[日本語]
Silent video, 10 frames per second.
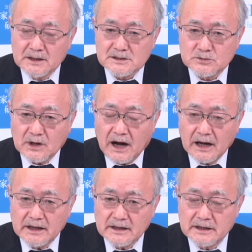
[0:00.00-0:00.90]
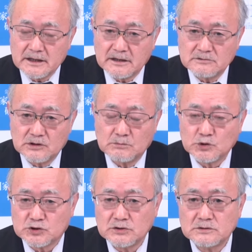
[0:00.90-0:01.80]
その背景にあるのは
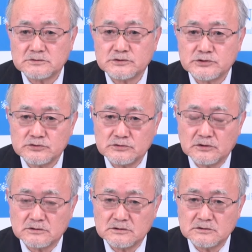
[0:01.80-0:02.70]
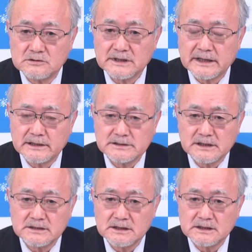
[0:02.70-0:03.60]
もちろん中国の経
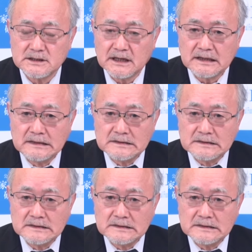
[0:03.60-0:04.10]
済的な